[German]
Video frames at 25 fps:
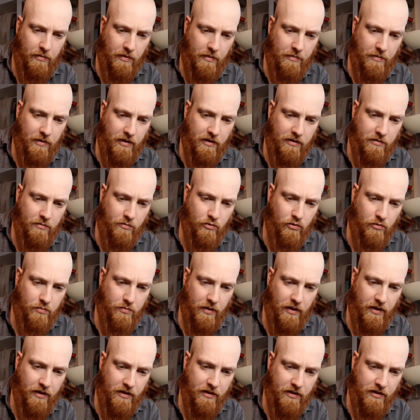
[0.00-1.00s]
an diesem
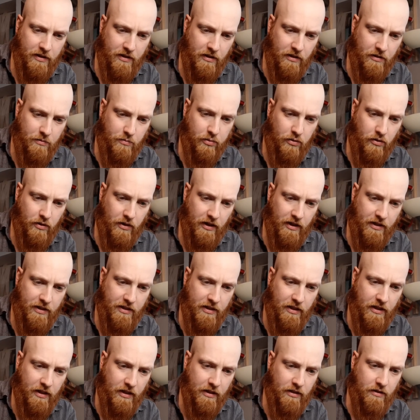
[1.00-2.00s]
Hutband ist, es ist aus
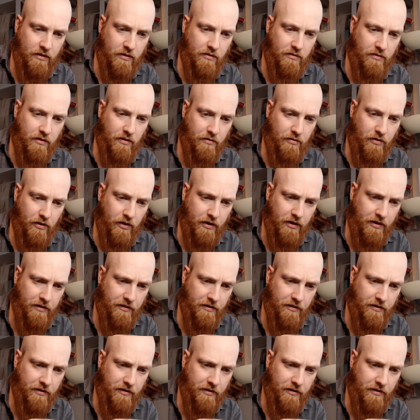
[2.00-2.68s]
Polyester und wir wollen es